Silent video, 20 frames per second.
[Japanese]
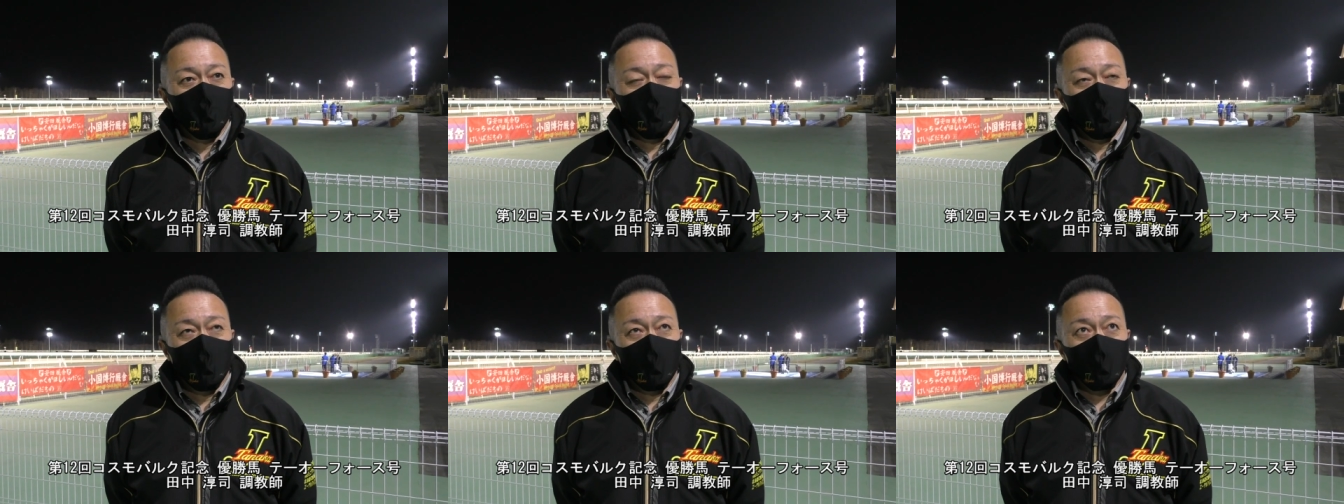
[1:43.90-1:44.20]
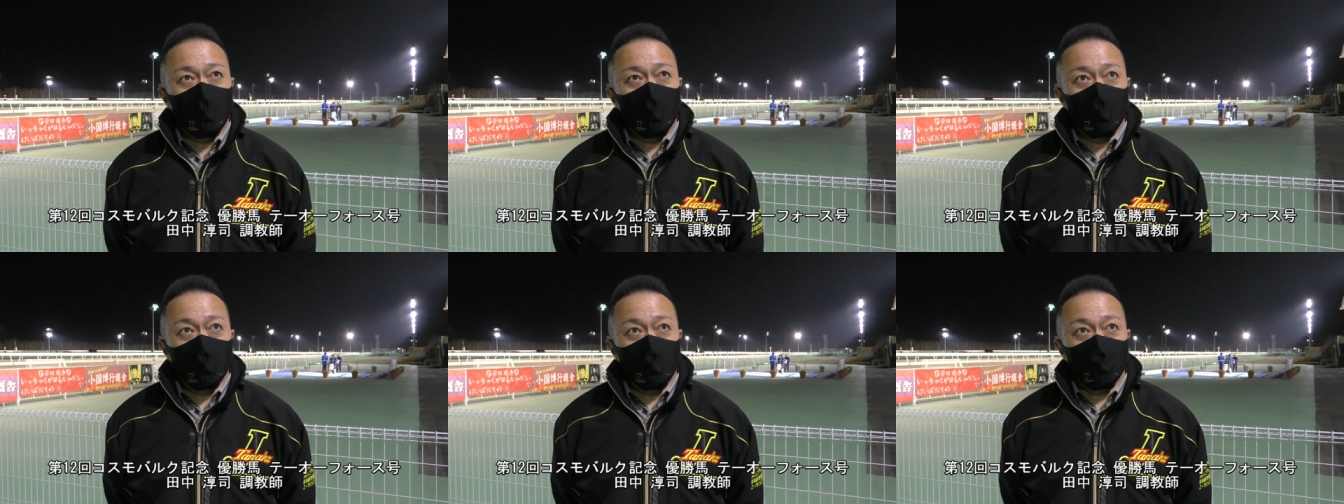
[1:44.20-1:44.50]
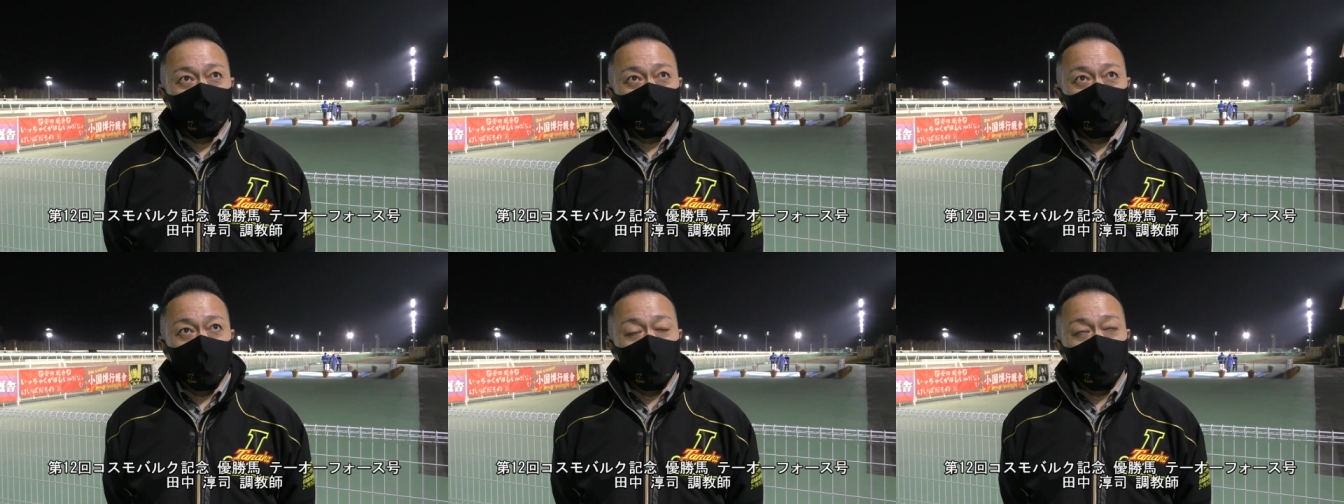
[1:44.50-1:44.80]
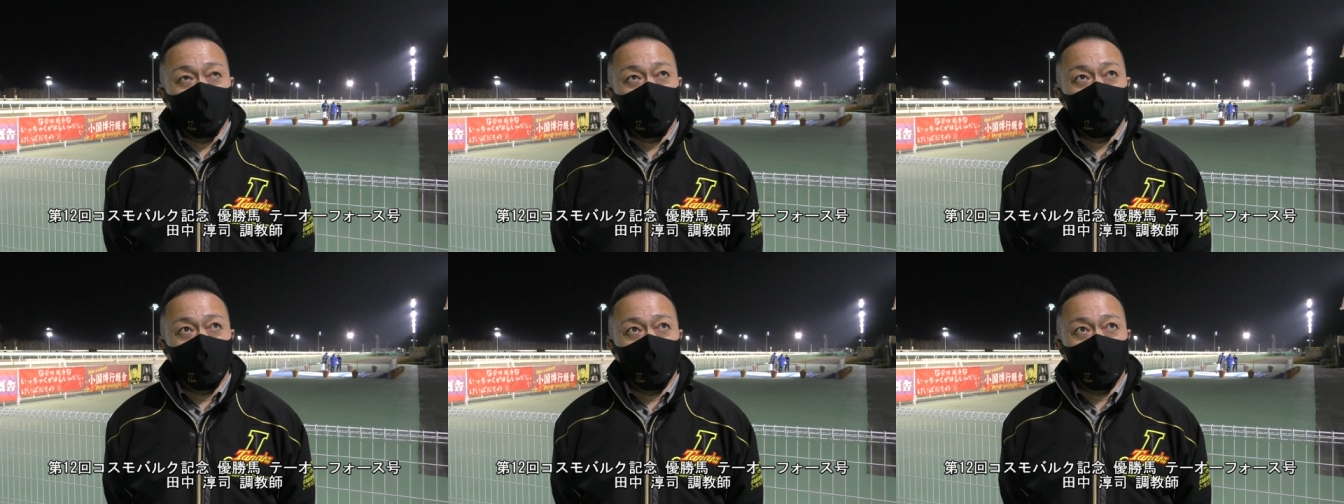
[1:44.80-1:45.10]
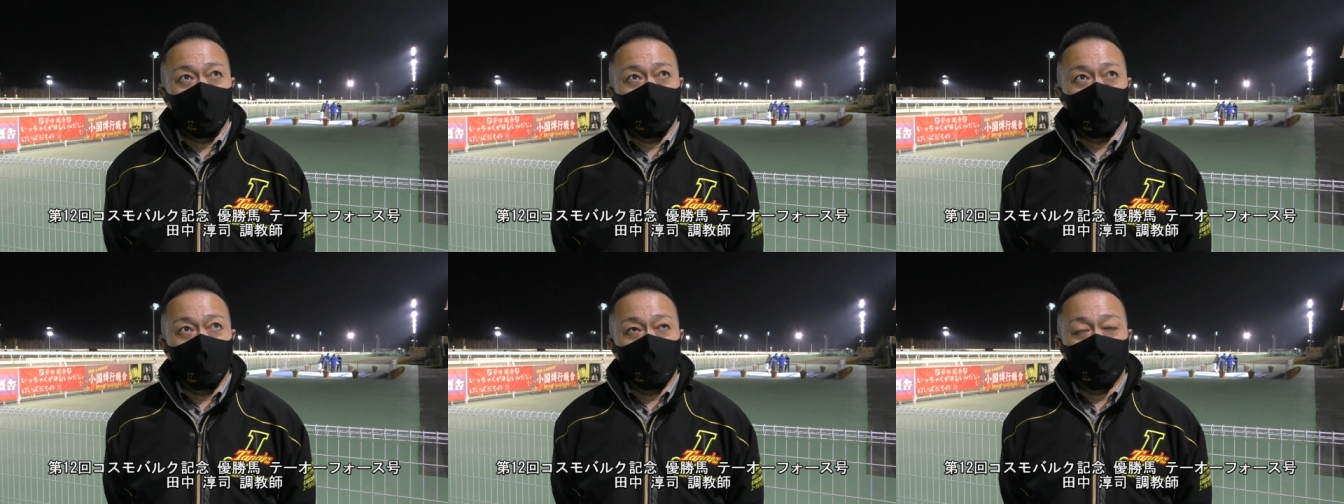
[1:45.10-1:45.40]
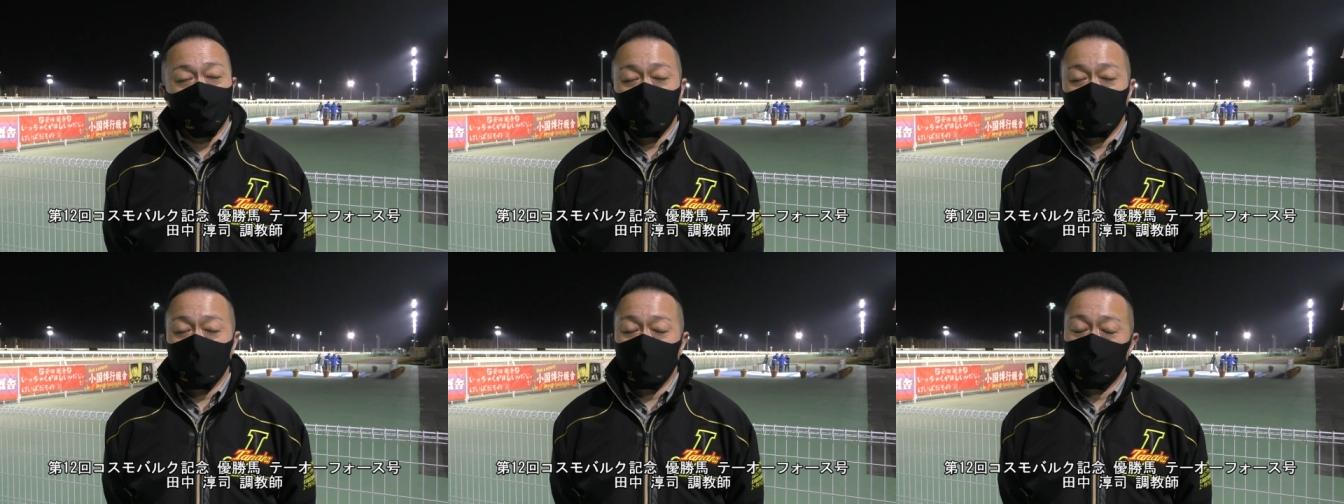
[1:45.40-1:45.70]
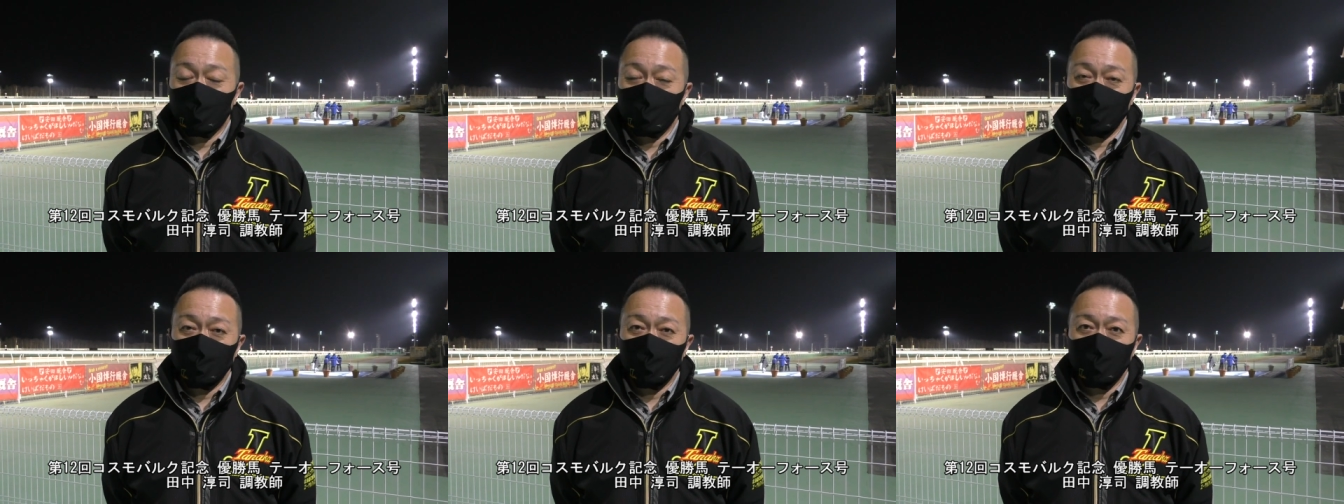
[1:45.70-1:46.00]
勝てるように、えー、頑張っていきま
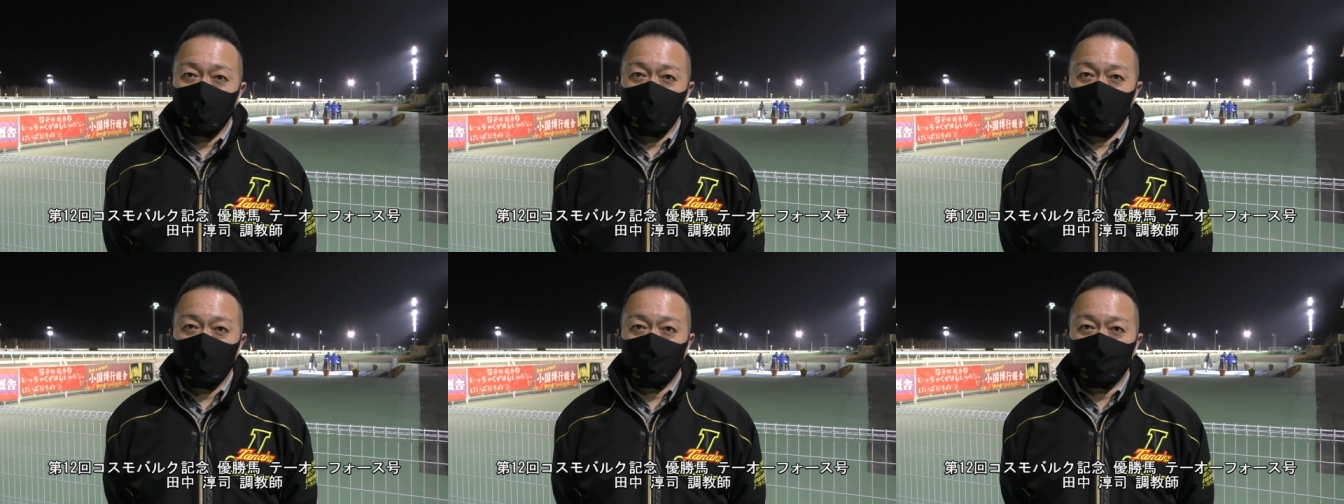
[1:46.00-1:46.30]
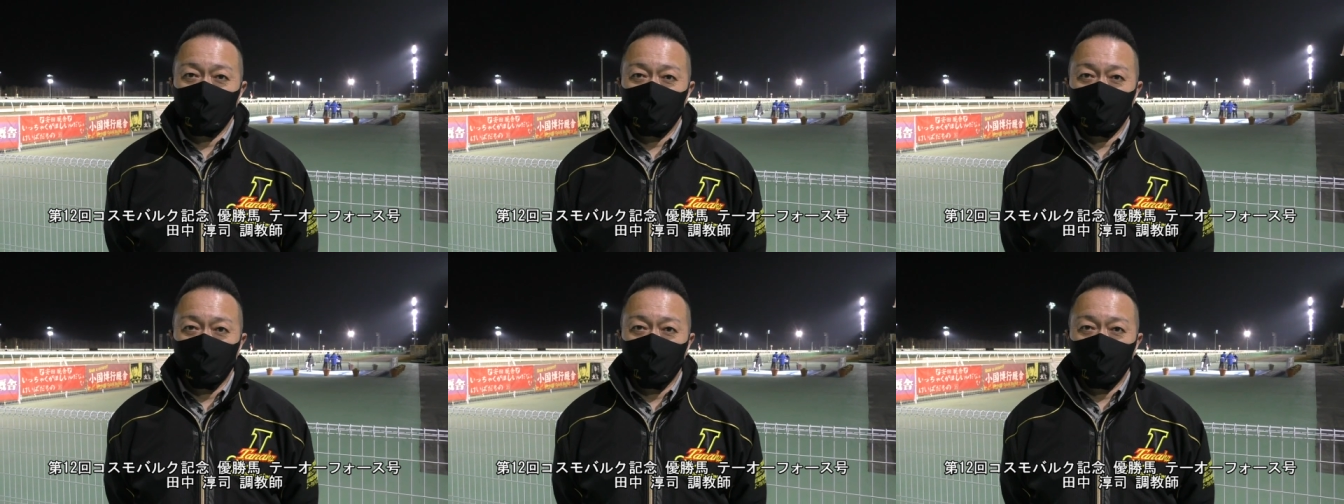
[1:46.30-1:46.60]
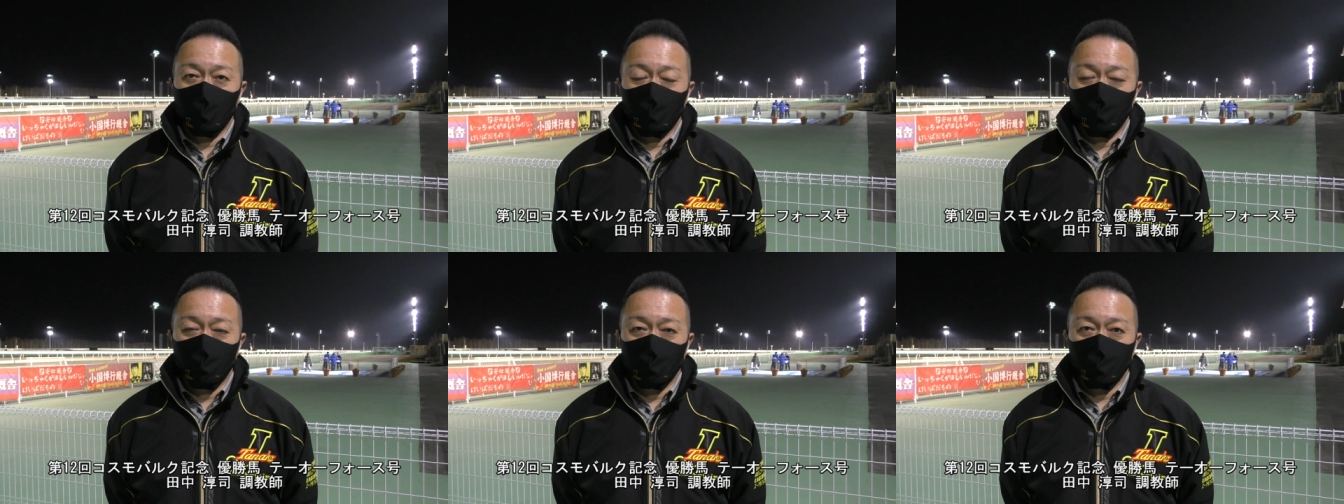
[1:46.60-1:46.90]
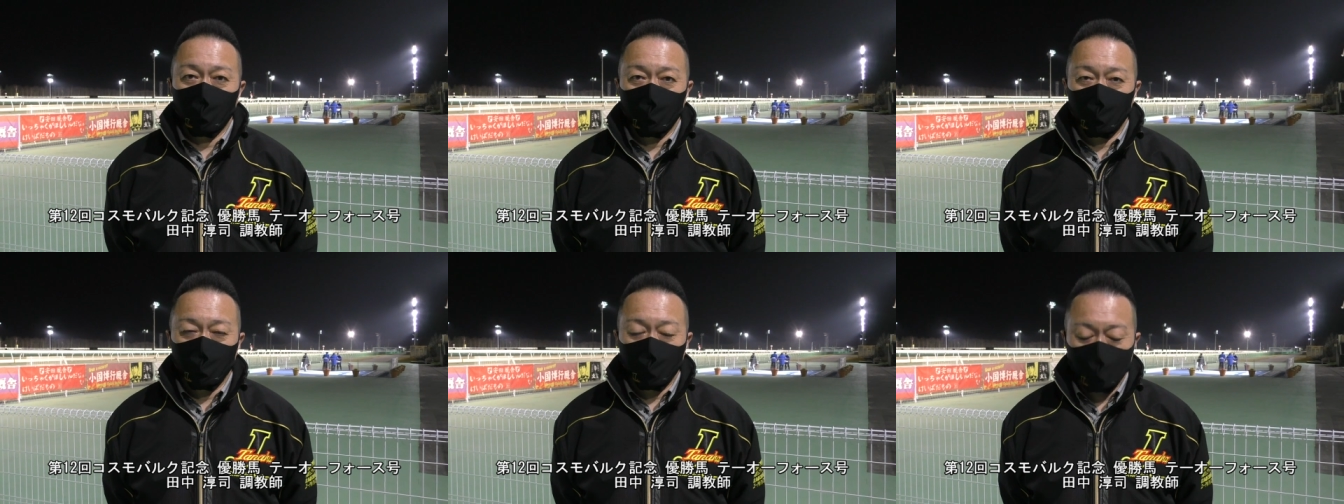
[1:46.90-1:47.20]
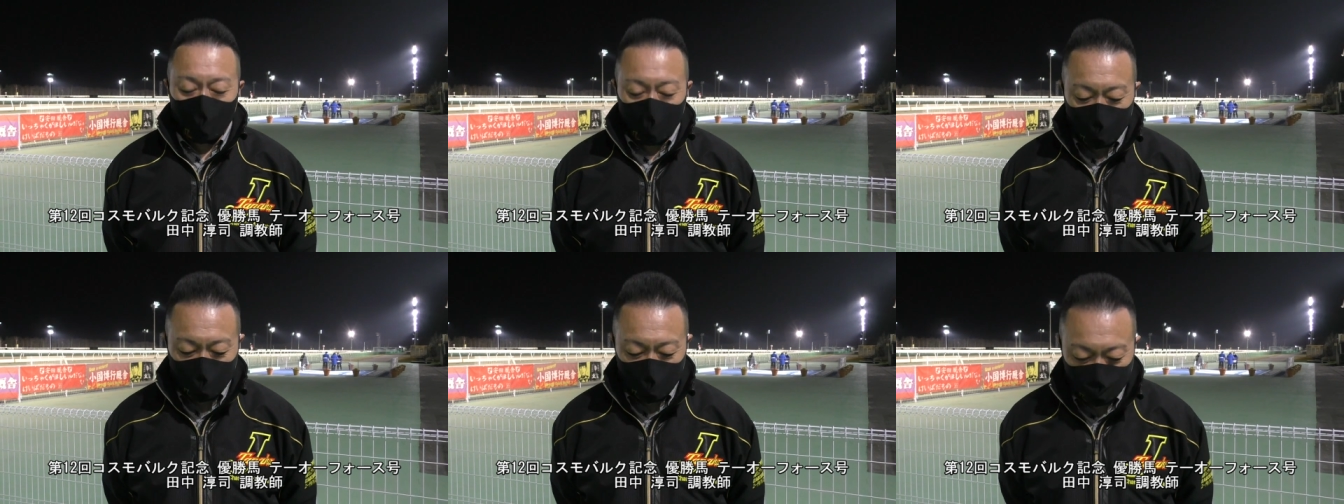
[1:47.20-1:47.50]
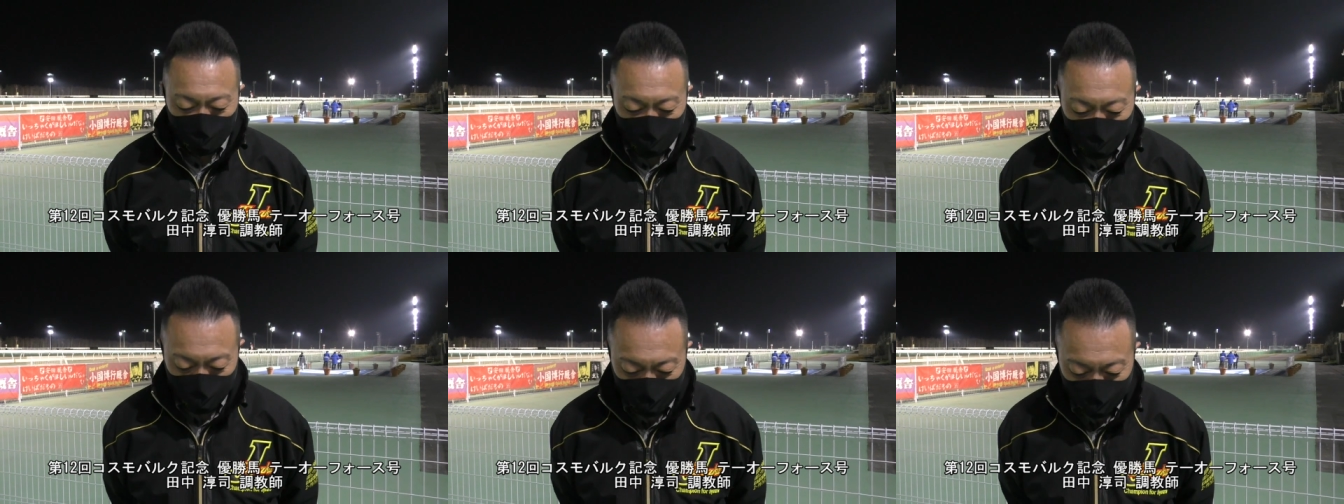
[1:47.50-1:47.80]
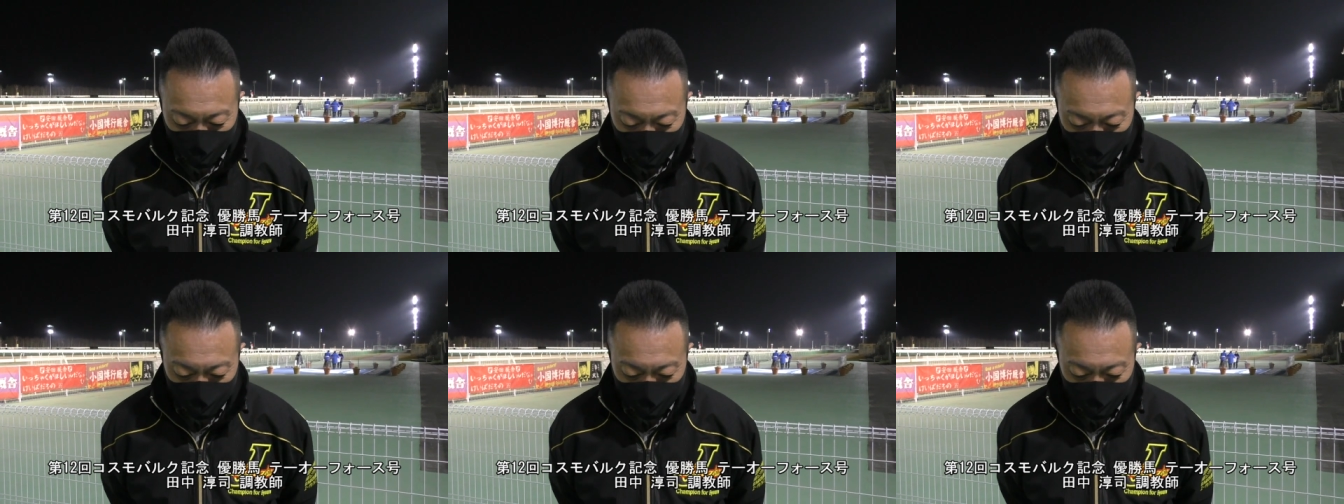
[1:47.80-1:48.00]
すんでまた応援の方よろしくお願いいたします、